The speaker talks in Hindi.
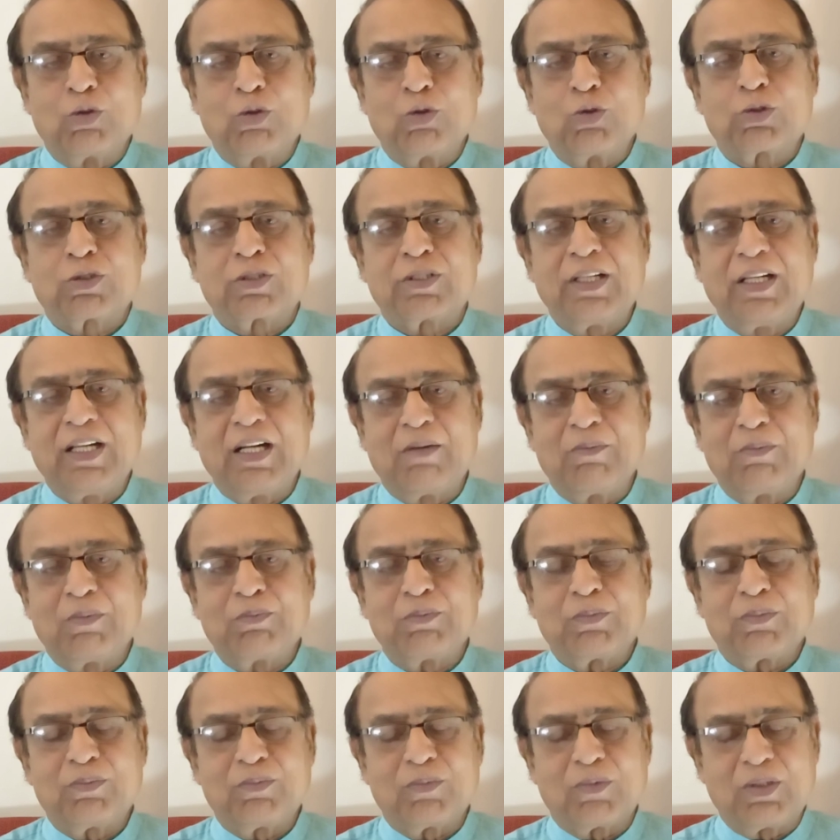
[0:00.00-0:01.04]
उससे हम
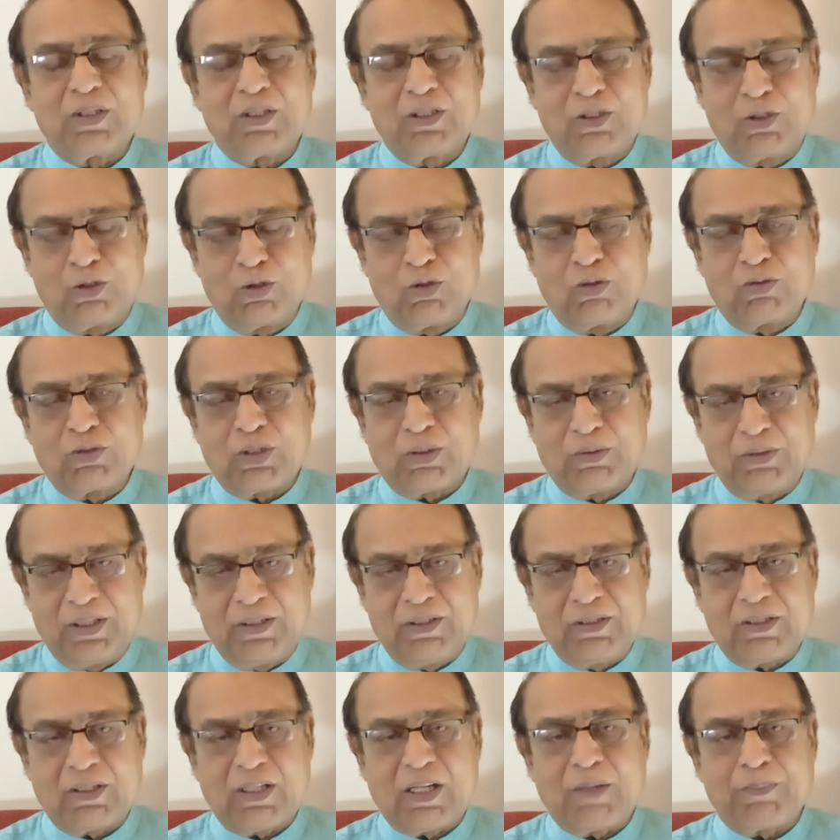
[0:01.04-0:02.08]
जो
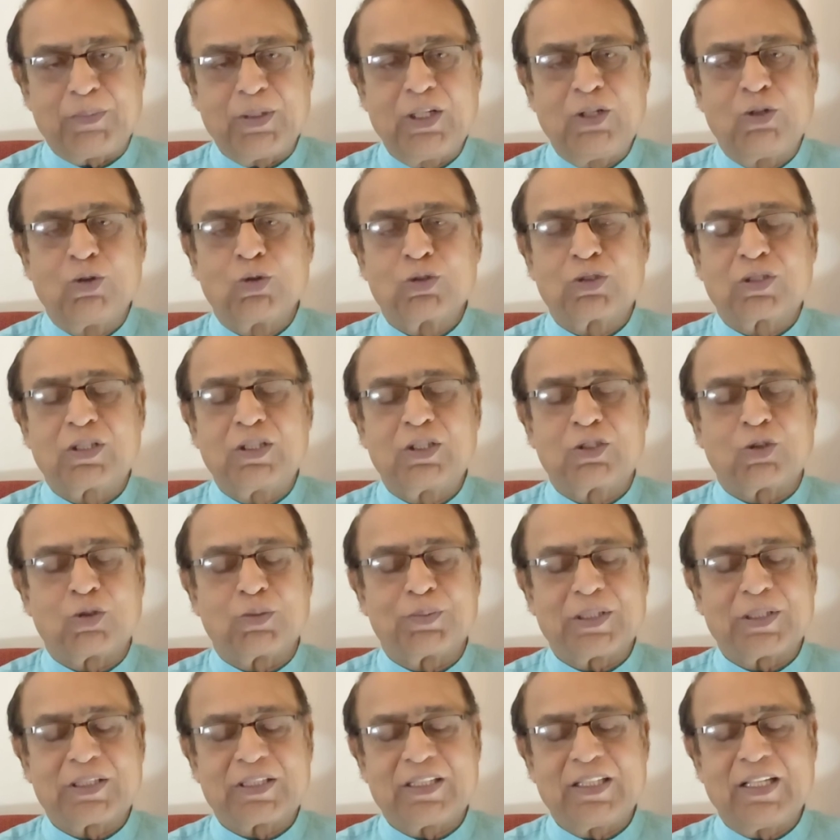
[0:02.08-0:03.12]
अपनी रोज़ की
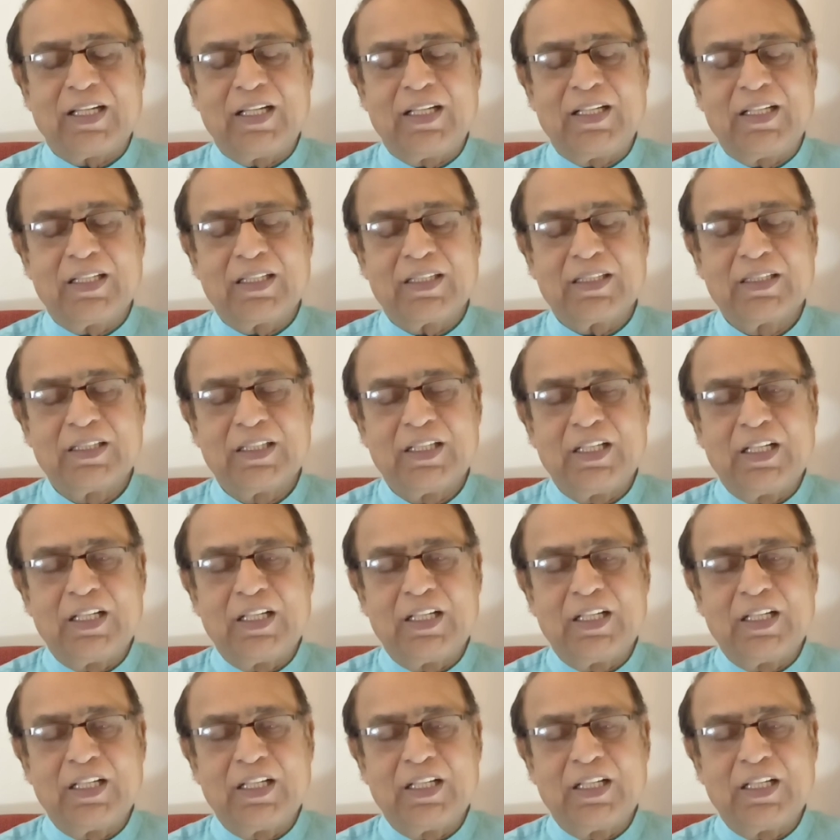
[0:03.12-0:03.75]
समस्याएँ हैं